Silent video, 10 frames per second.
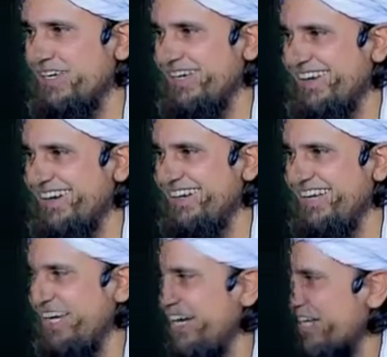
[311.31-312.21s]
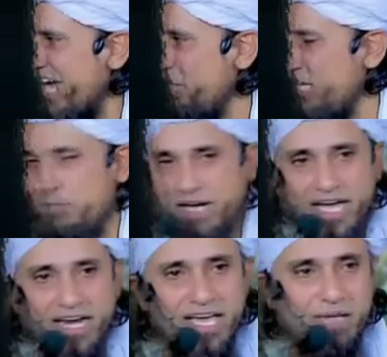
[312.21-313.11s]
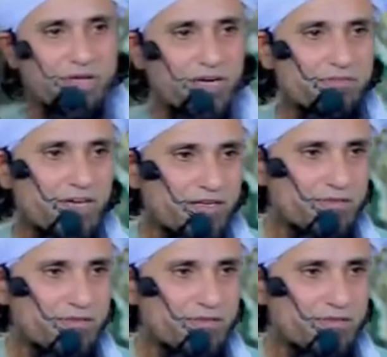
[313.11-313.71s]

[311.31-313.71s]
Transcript: ठीक है ना कि टाइम लिए बगैर आए फिर